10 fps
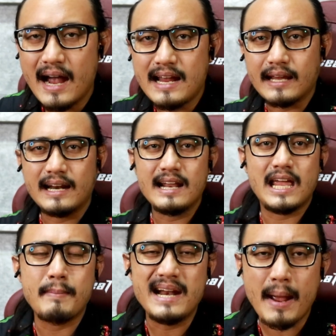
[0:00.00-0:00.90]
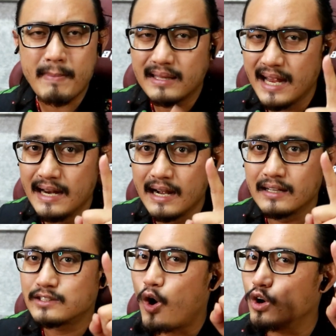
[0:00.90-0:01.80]
ใครอยากจะเล่นเกมให้ได้เป็นที่
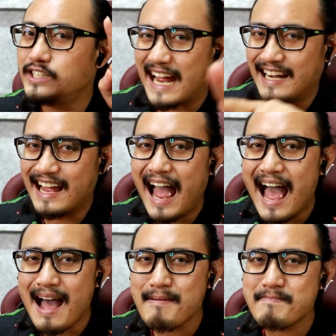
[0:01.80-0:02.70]
1 ต้องจัดเลยครับ